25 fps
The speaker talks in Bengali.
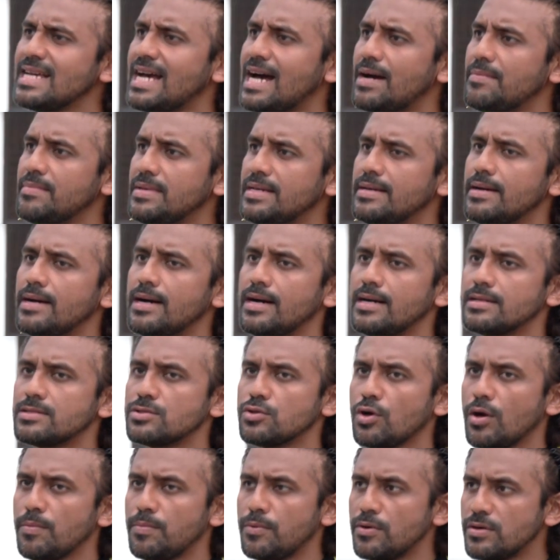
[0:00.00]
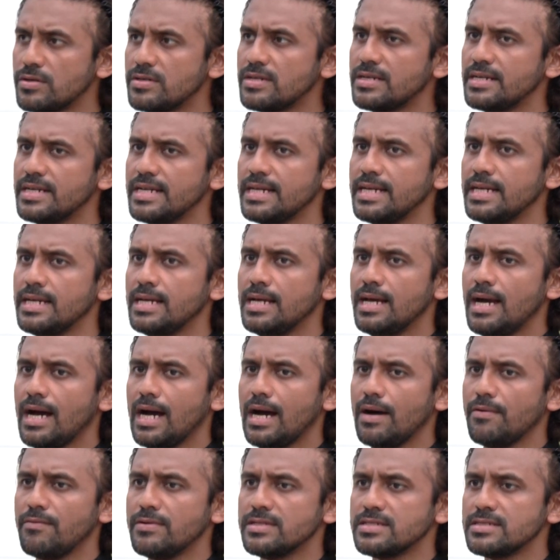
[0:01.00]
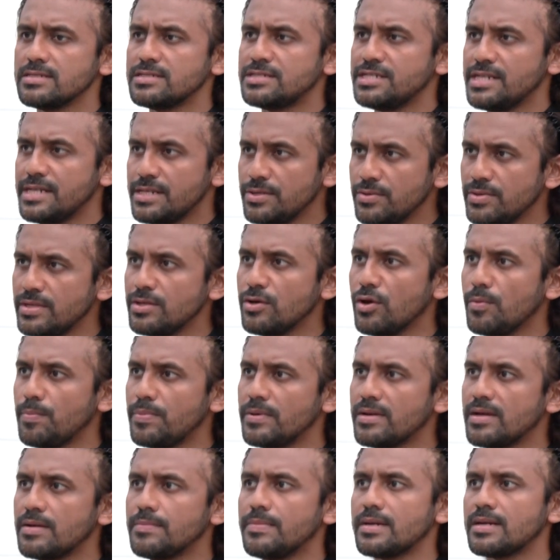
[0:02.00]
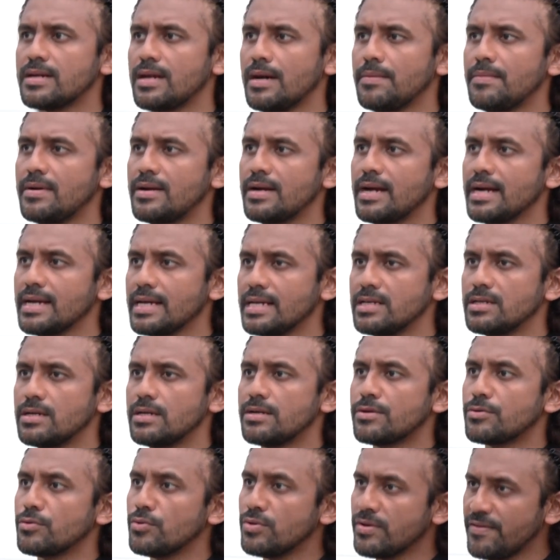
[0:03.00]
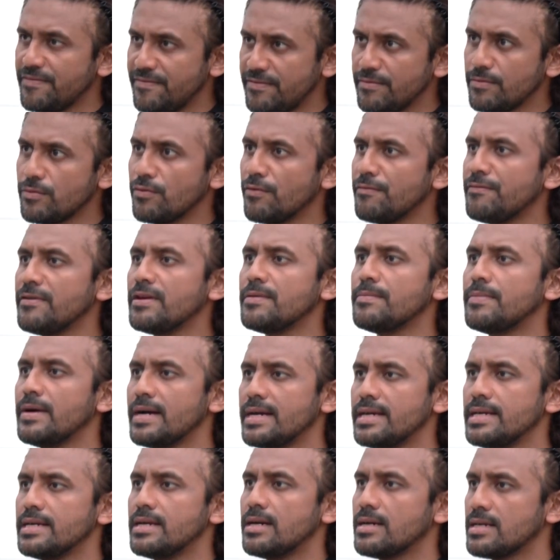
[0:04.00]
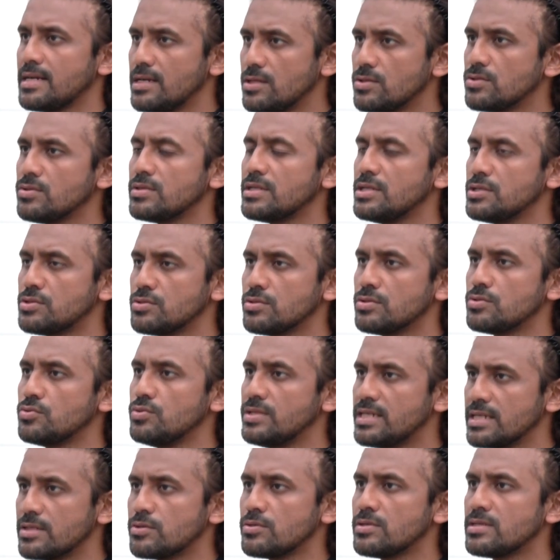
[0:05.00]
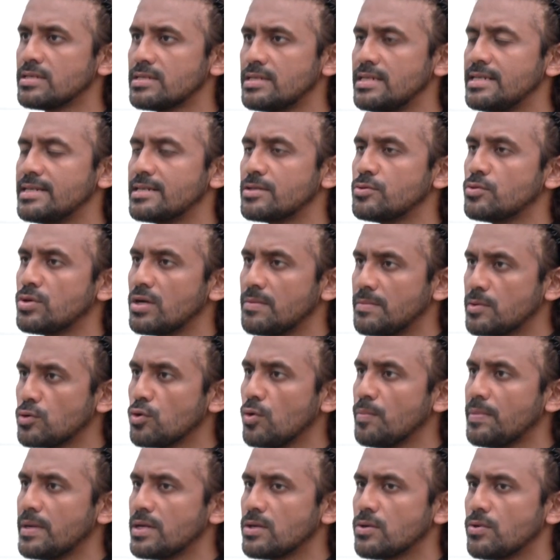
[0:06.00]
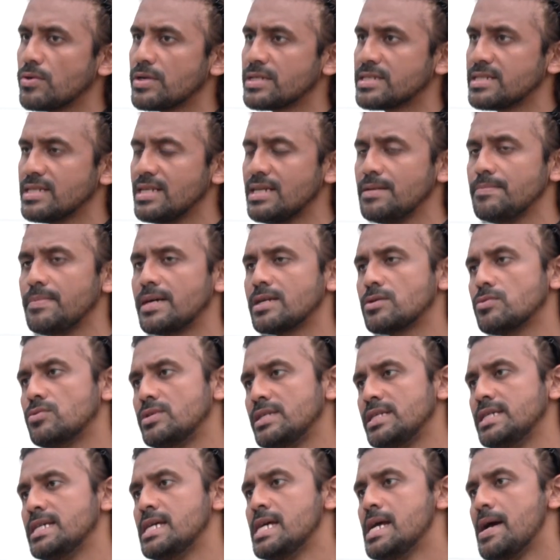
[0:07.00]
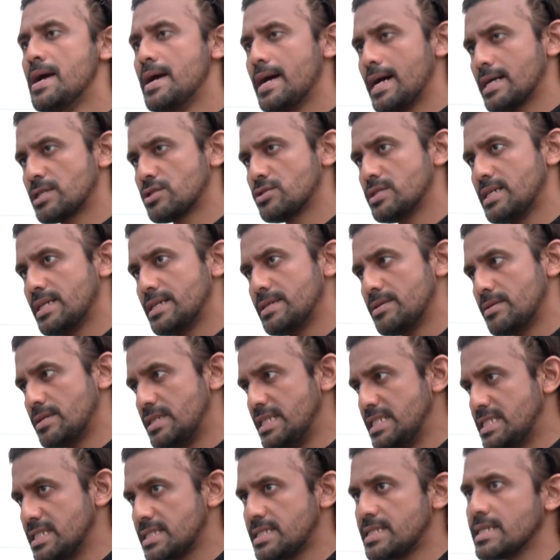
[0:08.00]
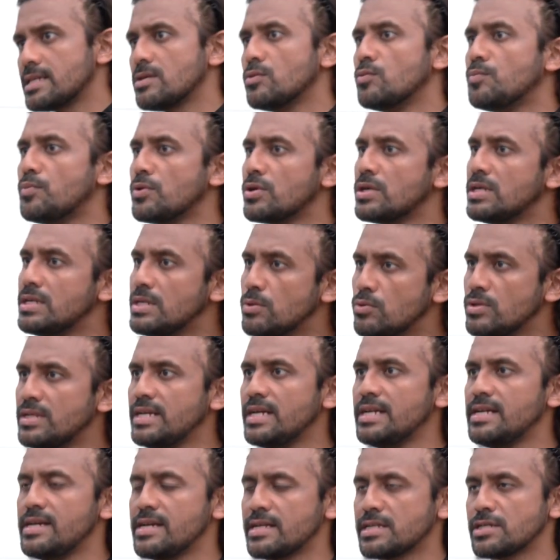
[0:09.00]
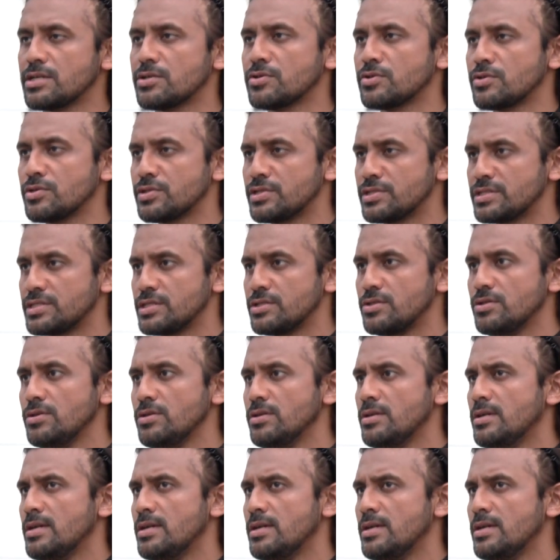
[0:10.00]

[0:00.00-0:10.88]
কি আমি টপ অর্ডারে আই ওয়াজ জেনুইন ওপেনার বাট আমার আগে রফিক ভাই কিন্তু কিছু দুইটা তিনটা টুর্নামেন্ট ওপেন করেছিলেন বাট উনি আসলে নিচের থেকে উপরে উঠিয়ে নিয়ে আসা হয়েছিল